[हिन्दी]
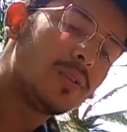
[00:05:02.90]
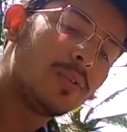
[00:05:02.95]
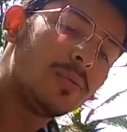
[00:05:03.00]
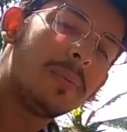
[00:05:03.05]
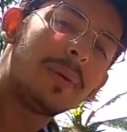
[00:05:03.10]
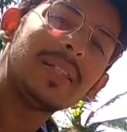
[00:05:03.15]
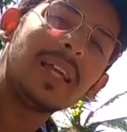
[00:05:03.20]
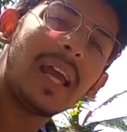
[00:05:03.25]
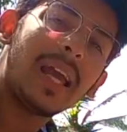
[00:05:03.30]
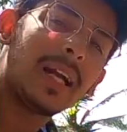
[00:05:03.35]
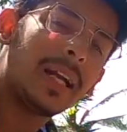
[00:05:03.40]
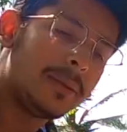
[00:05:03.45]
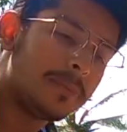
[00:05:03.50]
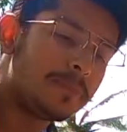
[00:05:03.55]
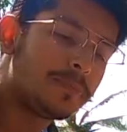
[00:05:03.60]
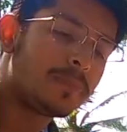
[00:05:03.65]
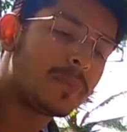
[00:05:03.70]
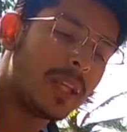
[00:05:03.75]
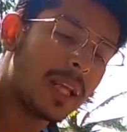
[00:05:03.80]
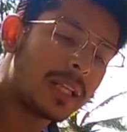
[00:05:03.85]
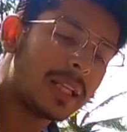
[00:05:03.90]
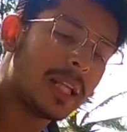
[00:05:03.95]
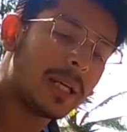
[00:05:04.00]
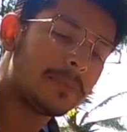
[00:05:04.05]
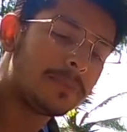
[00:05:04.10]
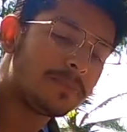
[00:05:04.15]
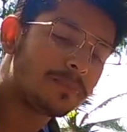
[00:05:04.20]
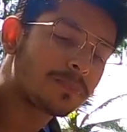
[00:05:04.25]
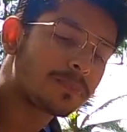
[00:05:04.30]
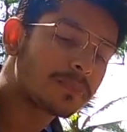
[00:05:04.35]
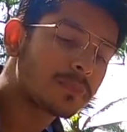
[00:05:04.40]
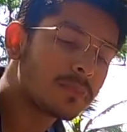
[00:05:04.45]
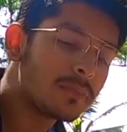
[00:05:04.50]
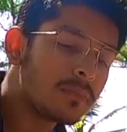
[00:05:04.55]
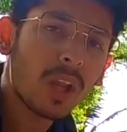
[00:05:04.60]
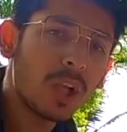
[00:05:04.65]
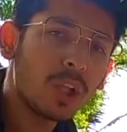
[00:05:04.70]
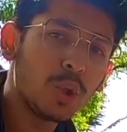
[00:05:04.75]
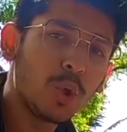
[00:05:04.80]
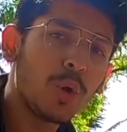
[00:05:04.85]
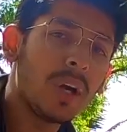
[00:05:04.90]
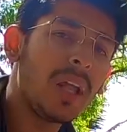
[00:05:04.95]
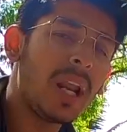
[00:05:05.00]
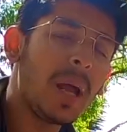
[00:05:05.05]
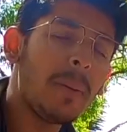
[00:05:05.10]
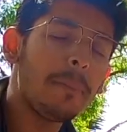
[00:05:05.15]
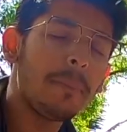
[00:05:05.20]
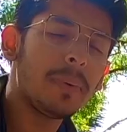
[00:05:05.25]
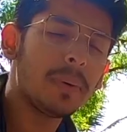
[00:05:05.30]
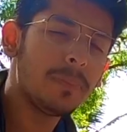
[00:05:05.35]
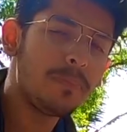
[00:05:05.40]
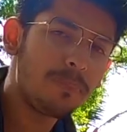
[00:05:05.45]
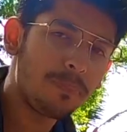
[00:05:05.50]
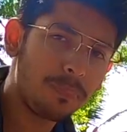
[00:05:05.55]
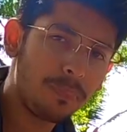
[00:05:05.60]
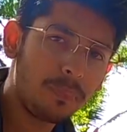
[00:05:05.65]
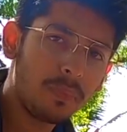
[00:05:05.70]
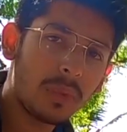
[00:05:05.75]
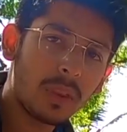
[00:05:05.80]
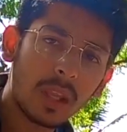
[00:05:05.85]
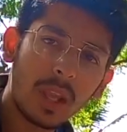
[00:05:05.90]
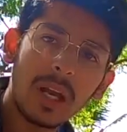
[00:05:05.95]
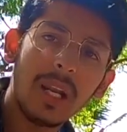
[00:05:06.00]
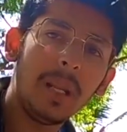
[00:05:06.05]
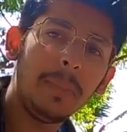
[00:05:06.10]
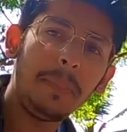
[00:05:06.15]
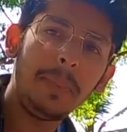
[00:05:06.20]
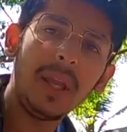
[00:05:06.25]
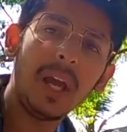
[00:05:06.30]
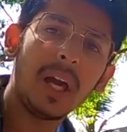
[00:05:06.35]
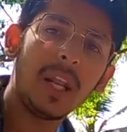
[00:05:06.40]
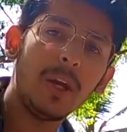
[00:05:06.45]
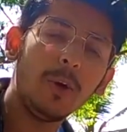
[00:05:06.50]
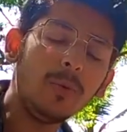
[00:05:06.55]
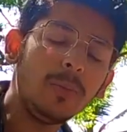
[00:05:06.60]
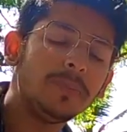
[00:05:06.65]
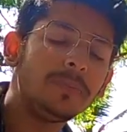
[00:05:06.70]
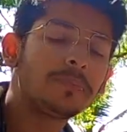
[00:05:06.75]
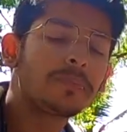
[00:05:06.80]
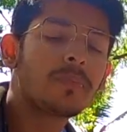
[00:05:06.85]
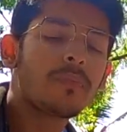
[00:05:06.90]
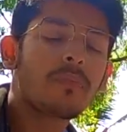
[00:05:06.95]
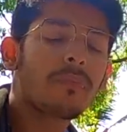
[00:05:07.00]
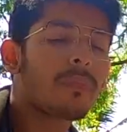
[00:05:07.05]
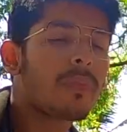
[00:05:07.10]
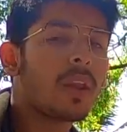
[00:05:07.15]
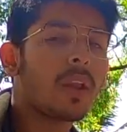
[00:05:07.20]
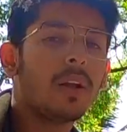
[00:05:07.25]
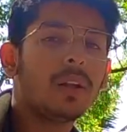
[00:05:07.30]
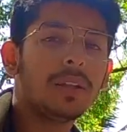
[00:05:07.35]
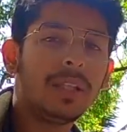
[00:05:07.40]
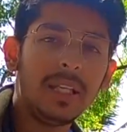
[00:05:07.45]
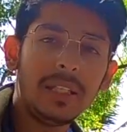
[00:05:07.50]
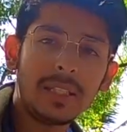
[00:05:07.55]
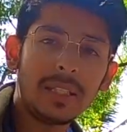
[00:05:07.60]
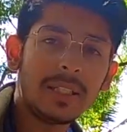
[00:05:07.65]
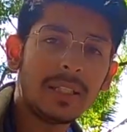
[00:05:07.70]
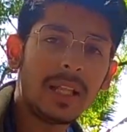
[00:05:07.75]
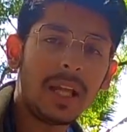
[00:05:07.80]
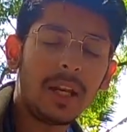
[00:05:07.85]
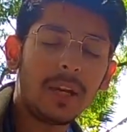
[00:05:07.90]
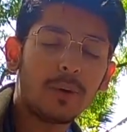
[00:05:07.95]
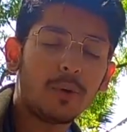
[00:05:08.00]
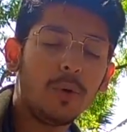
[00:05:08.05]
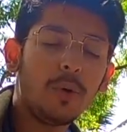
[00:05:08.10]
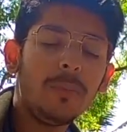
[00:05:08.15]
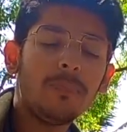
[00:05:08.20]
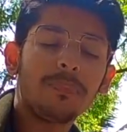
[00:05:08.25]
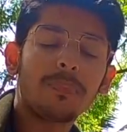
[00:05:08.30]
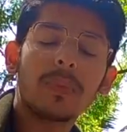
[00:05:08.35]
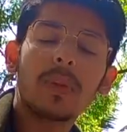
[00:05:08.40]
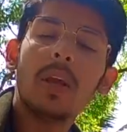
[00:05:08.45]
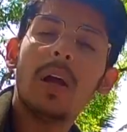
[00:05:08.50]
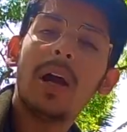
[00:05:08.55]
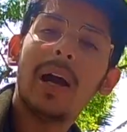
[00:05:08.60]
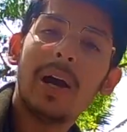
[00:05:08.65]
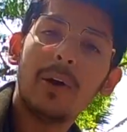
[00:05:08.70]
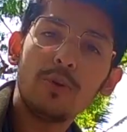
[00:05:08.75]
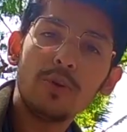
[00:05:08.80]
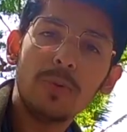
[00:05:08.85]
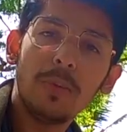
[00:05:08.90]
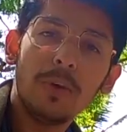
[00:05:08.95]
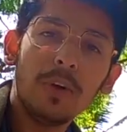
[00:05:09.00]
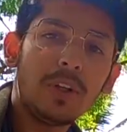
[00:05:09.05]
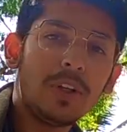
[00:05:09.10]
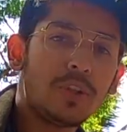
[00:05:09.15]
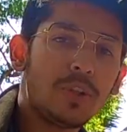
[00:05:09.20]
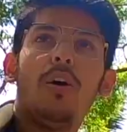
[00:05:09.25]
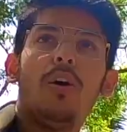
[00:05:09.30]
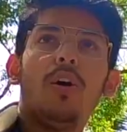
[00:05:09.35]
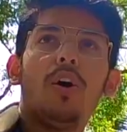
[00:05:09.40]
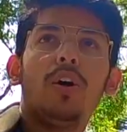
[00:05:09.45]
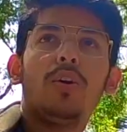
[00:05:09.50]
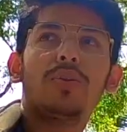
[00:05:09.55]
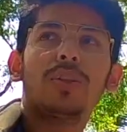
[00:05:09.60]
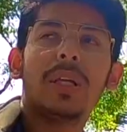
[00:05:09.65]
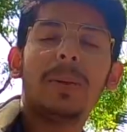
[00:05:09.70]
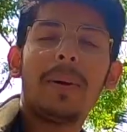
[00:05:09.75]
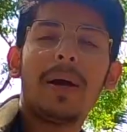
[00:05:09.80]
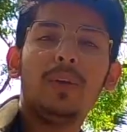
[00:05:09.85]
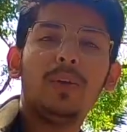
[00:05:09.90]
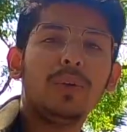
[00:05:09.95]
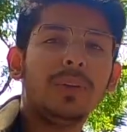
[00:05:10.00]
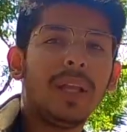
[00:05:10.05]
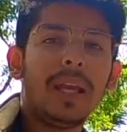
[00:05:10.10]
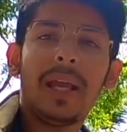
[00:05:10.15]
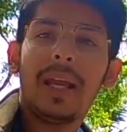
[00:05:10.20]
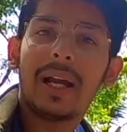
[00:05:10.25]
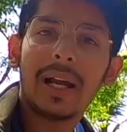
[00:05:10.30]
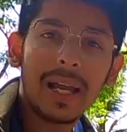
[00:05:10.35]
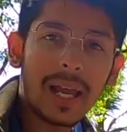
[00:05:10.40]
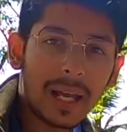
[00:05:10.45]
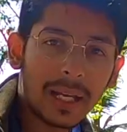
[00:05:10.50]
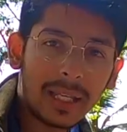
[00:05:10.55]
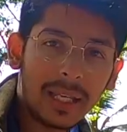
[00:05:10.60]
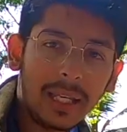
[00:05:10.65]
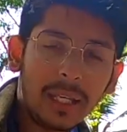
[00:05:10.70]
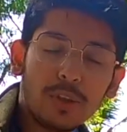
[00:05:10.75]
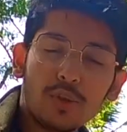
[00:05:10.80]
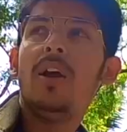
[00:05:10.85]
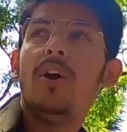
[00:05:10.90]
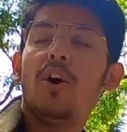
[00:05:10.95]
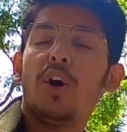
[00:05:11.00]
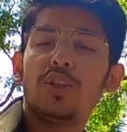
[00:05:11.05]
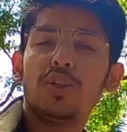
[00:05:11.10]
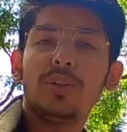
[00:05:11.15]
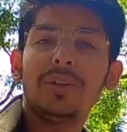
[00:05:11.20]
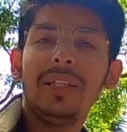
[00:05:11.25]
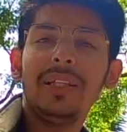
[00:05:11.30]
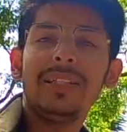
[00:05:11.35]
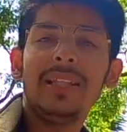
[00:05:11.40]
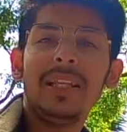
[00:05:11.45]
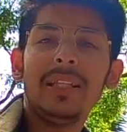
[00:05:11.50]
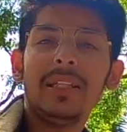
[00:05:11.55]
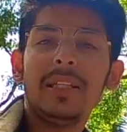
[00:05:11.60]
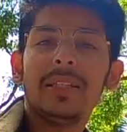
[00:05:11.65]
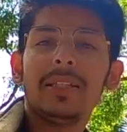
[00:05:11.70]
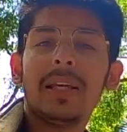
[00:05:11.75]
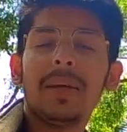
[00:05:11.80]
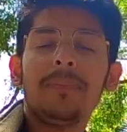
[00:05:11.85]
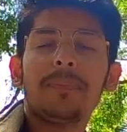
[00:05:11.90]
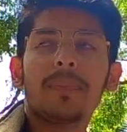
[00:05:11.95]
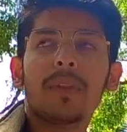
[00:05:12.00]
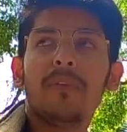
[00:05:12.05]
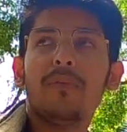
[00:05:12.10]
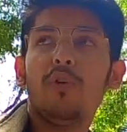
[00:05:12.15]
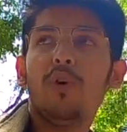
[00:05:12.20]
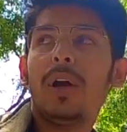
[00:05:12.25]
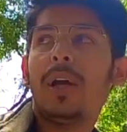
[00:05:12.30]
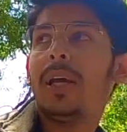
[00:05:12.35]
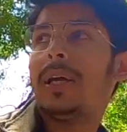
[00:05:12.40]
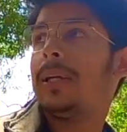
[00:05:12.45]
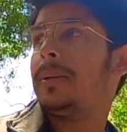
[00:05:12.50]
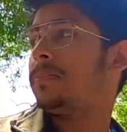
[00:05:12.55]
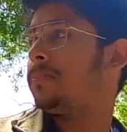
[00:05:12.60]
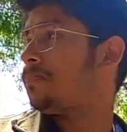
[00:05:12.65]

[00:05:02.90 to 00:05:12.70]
सो मज़ा आएगा देखते हैं तो अगर आप अलिपी आ रहे हो तीन चीज़ें ध्यान रखो हाउस बोट और उसके बाद होता है कयाकिंग और जो तीसरी चीज़ है वो है